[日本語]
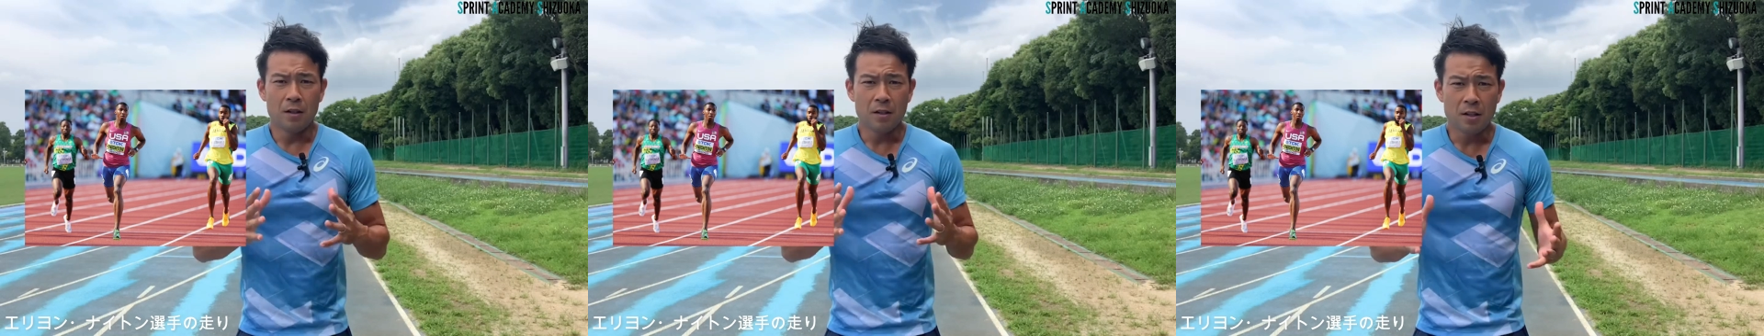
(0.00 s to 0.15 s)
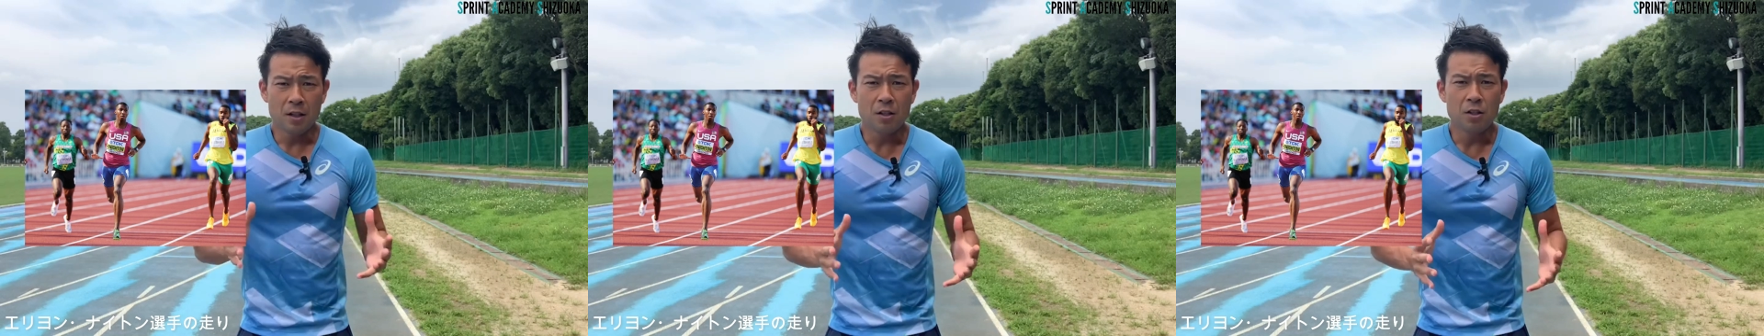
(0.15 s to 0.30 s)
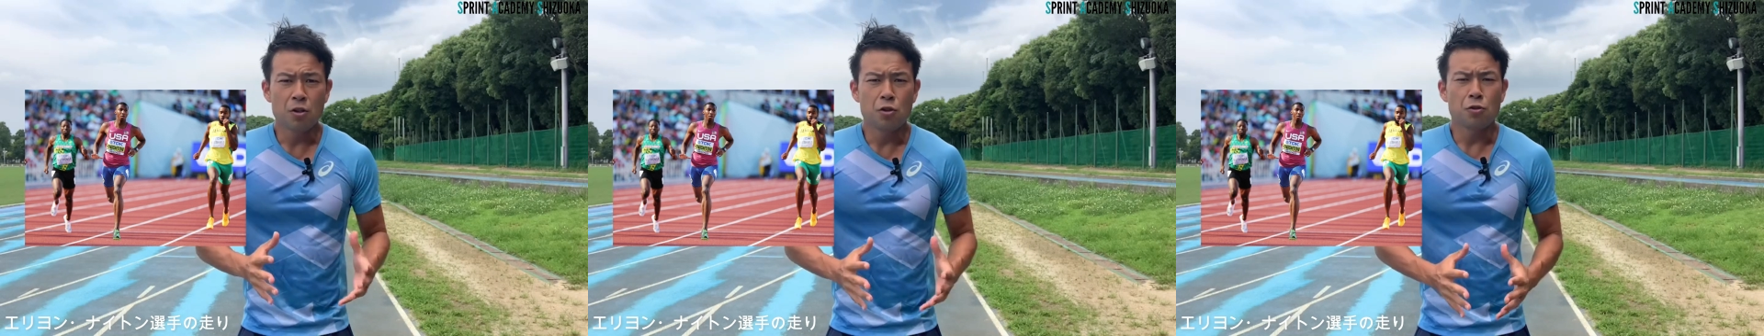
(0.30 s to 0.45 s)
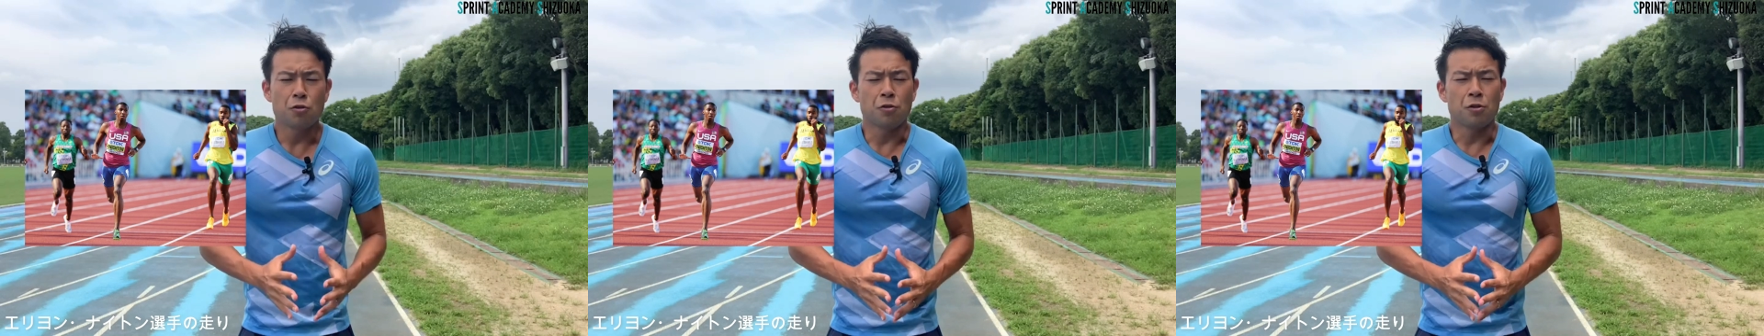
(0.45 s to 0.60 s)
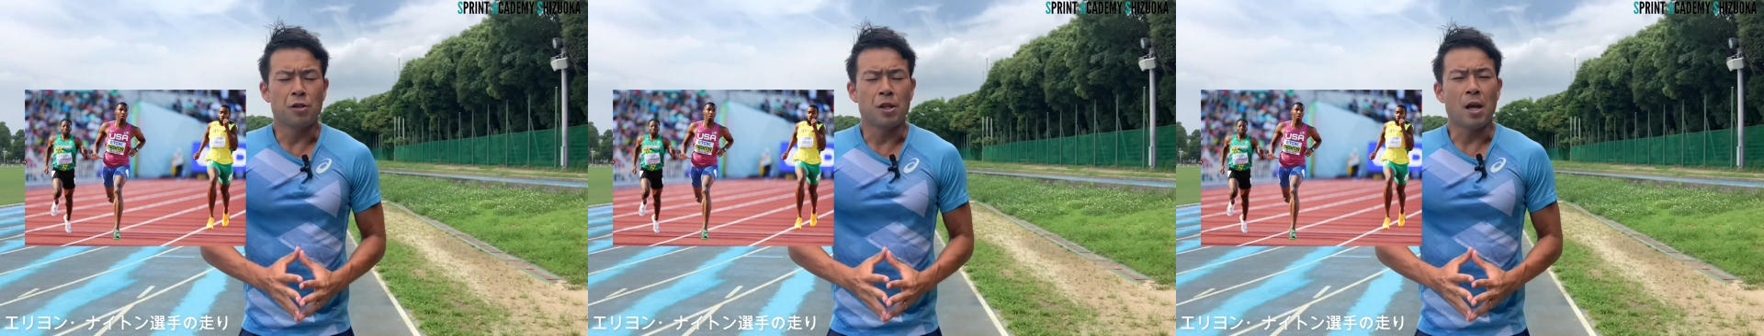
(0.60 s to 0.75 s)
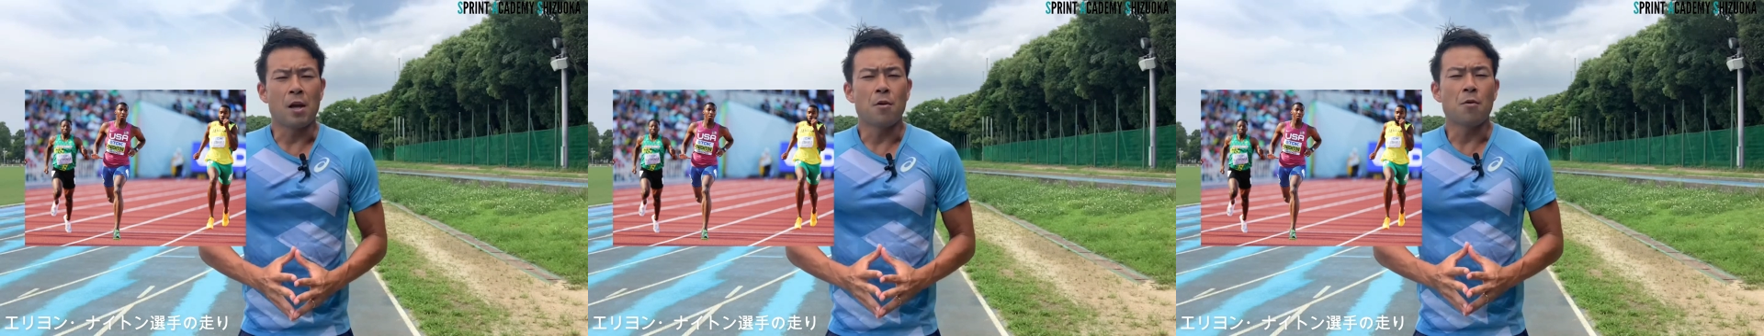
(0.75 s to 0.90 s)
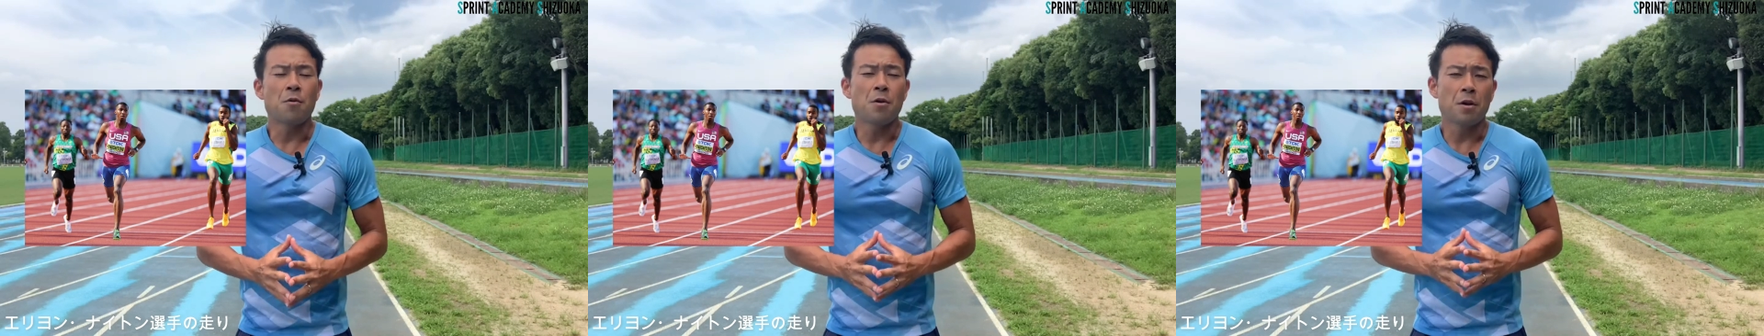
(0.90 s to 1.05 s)
2022
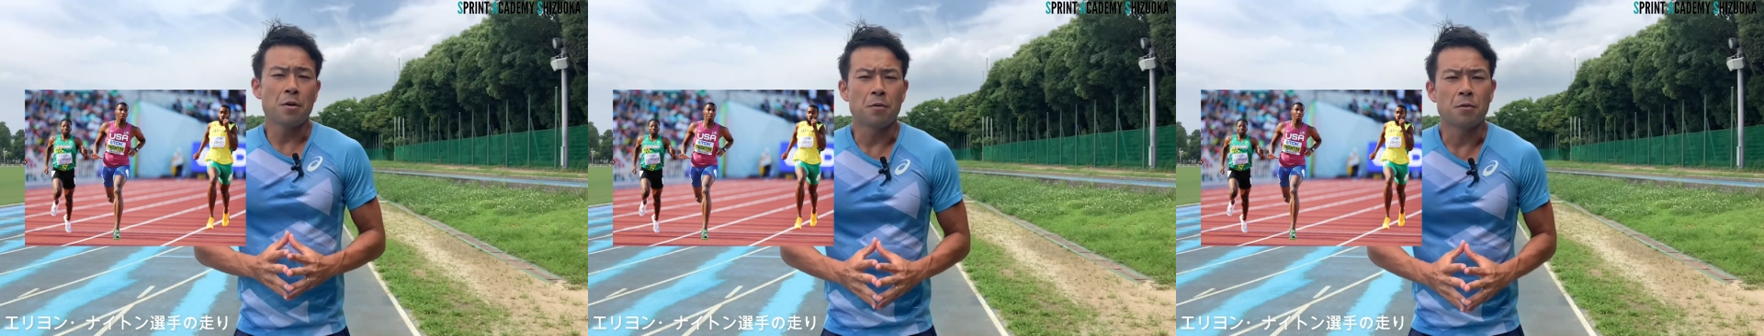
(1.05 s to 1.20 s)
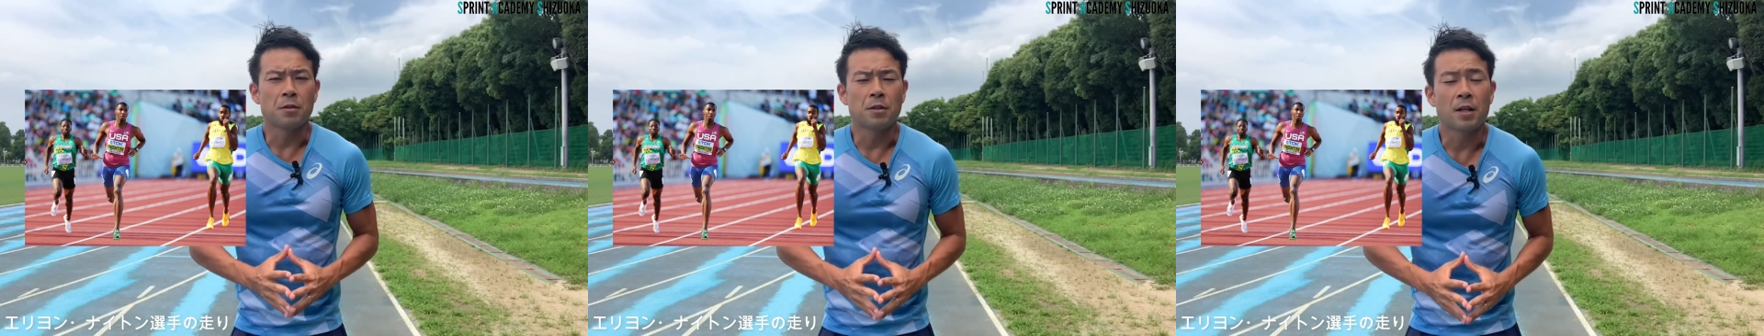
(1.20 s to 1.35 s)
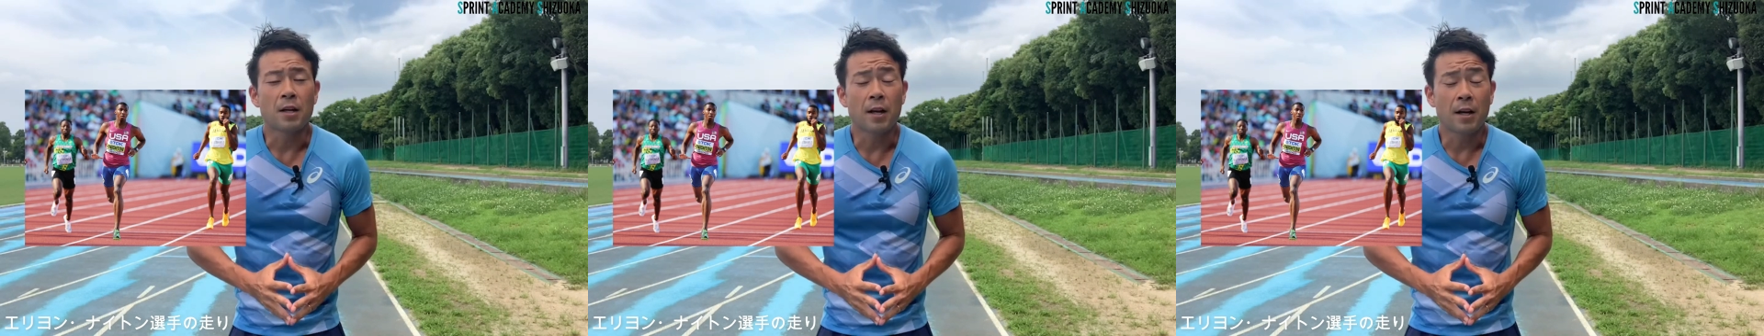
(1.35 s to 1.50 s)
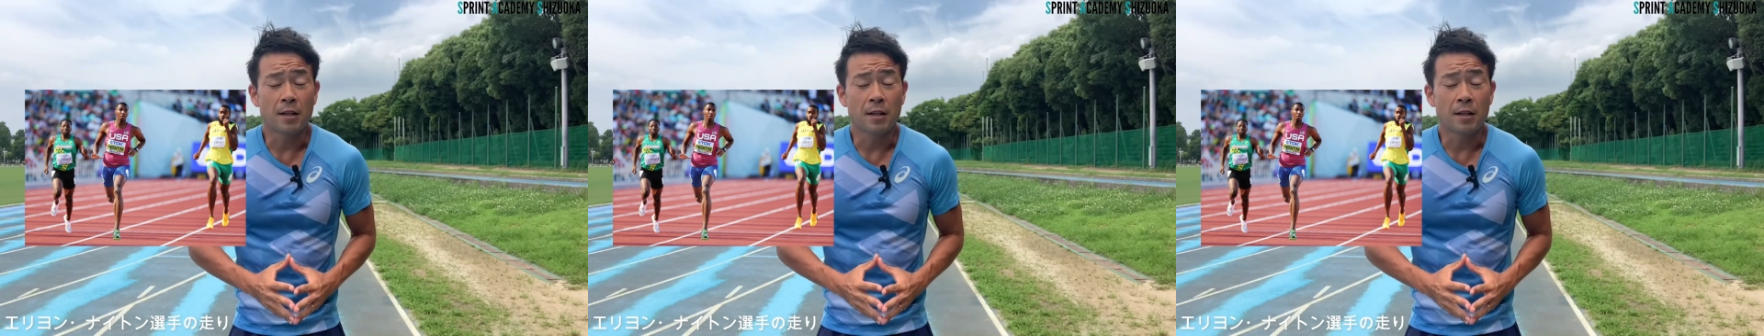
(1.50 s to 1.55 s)
年オレゴン世